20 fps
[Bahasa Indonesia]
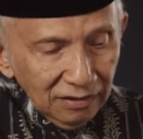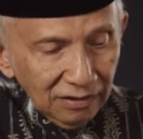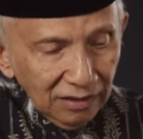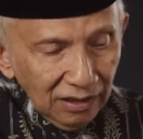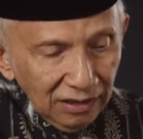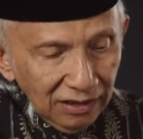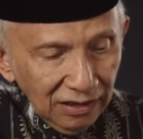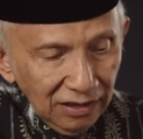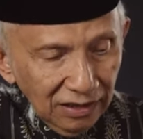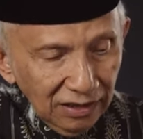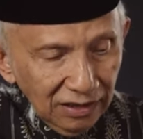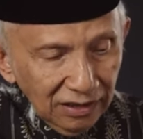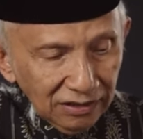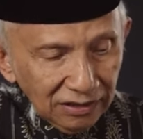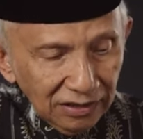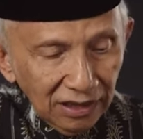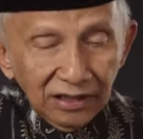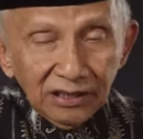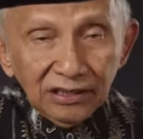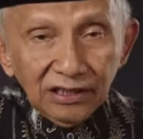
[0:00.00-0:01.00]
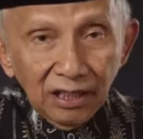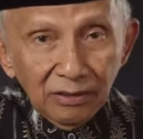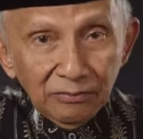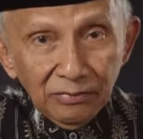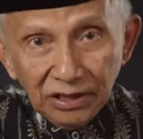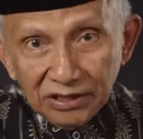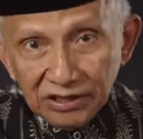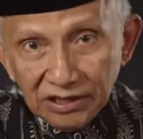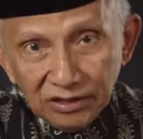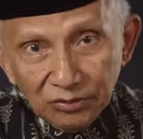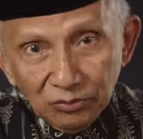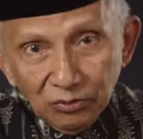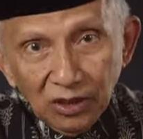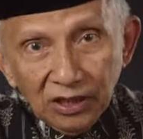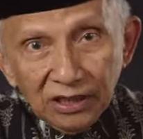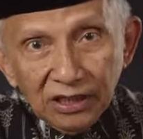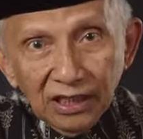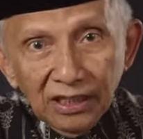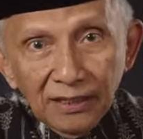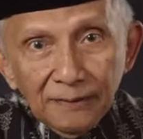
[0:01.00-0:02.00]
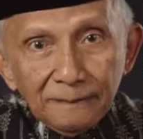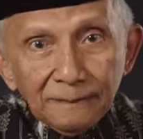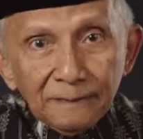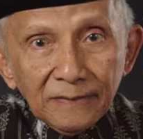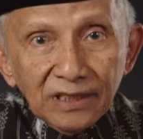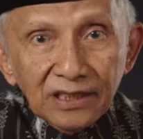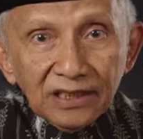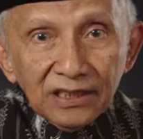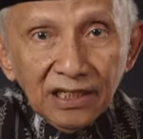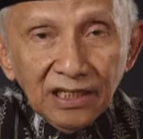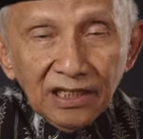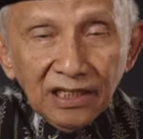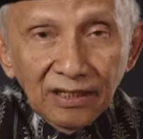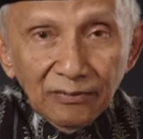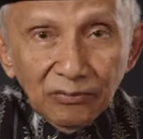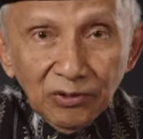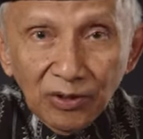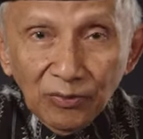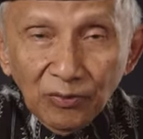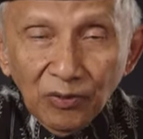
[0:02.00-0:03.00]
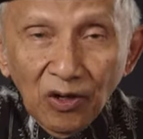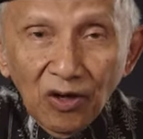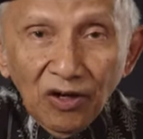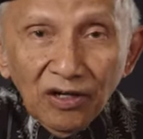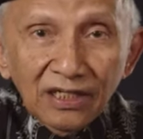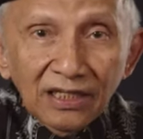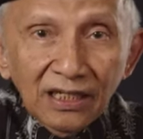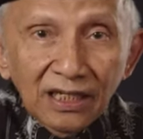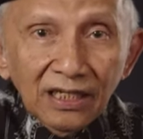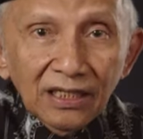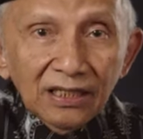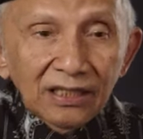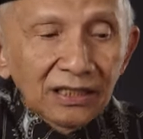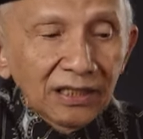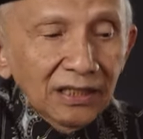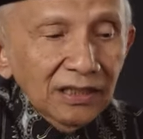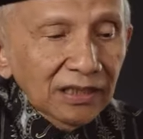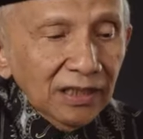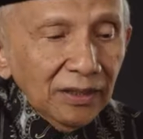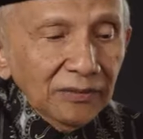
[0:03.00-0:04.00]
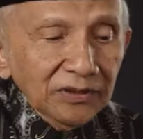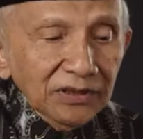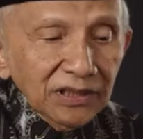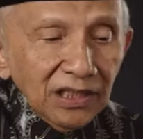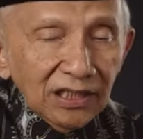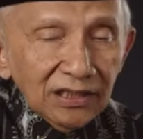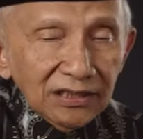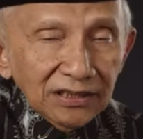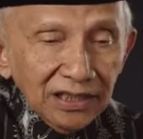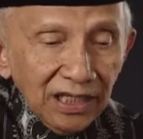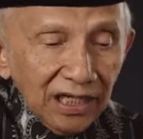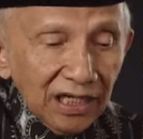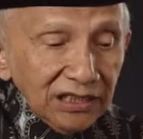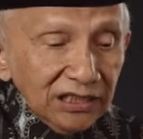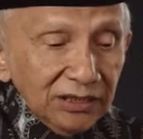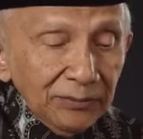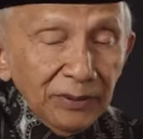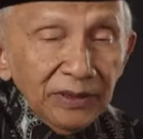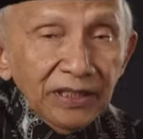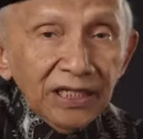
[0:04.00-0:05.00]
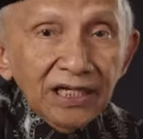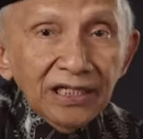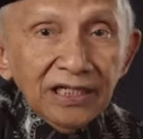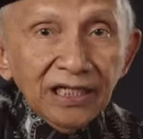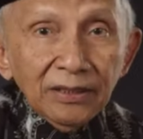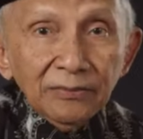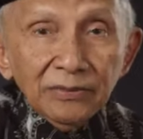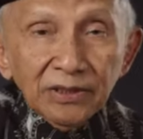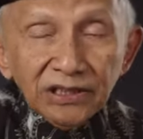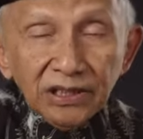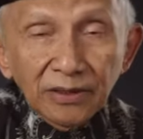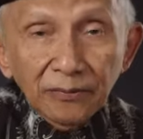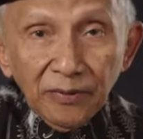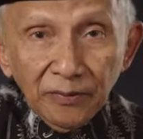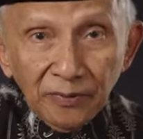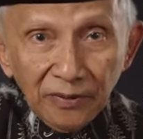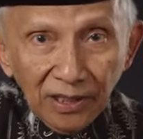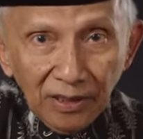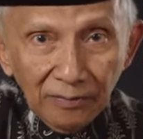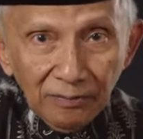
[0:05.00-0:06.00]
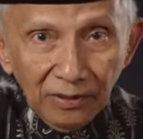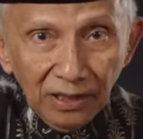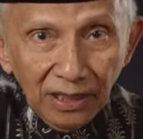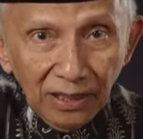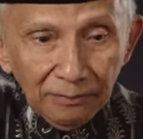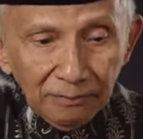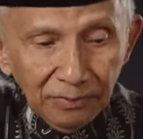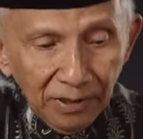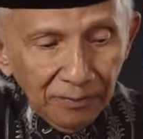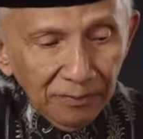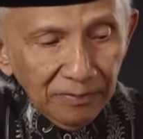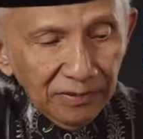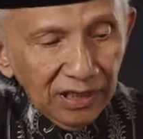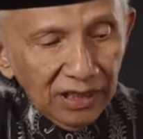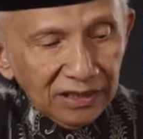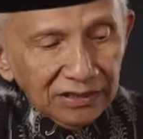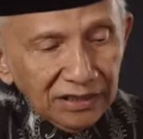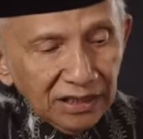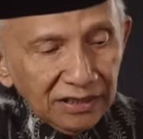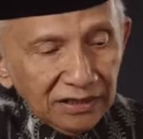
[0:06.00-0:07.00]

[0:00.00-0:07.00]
Jadi saya tidak membaca semuanya, saya nggak boleh bohong ya. Tapi saya, secara speed reading betul beberapa bab yang